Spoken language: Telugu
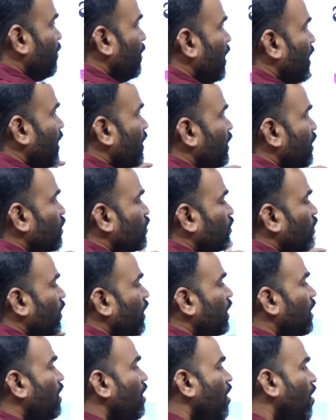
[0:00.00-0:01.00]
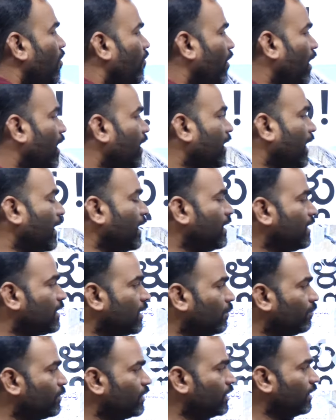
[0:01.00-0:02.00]
ఎమ్మెల్యేలను తీసుకొని వాళ్ళ
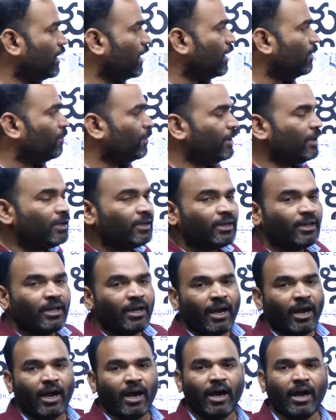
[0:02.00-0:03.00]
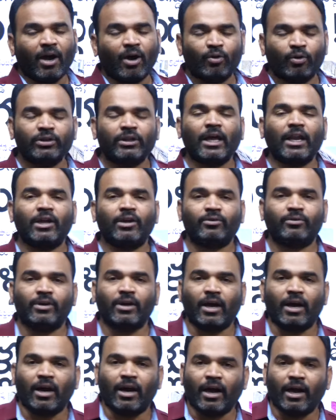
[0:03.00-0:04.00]
కనీసం సిఎల్పి హోదా
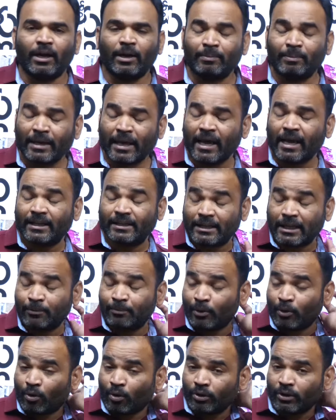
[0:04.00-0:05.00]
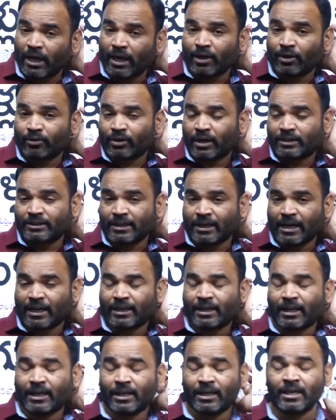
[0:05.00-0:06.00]
లేకుండా అంటే బీఆర్ఎస్ ఎల్పి హోదా లేకుండా
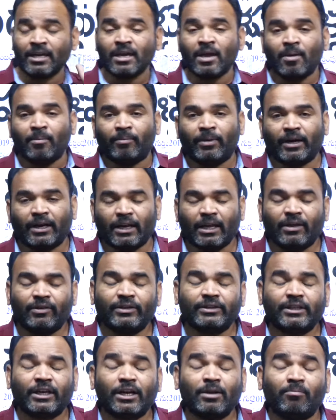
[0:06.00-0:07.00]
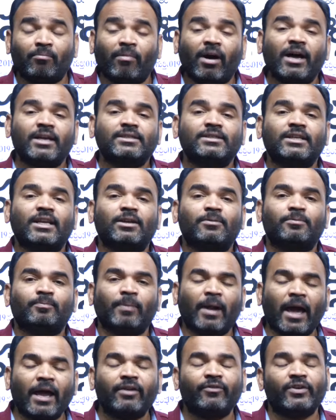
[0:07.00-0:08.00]
చేయడానికి మరి రేవంత్ రెడ్డి మాస్టర్
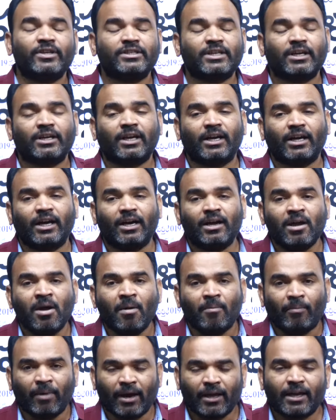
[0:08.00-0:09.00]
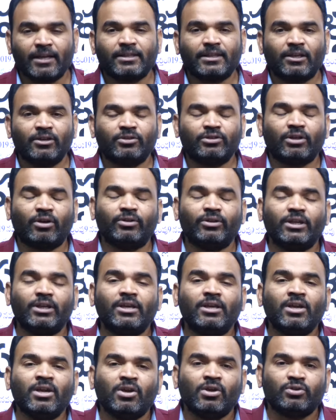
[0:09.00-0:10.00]
ప్లాన్ వేసినట్టుగా మనకైతే తెలుస్తూ ఉంది
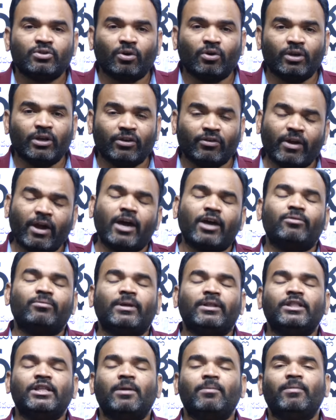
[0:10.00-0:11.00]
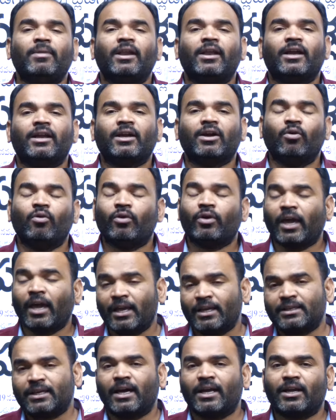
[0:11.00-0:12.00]
సో ఇరవై ఆరు మంది ఎమ్మెల్యే కనుక
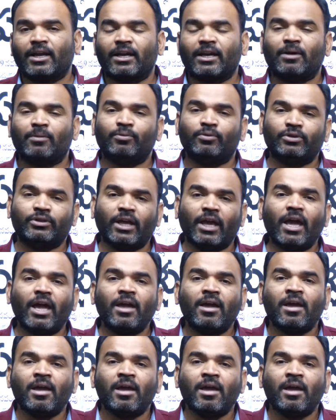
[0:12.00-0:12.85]
ఒకేసారి కనుక పోతే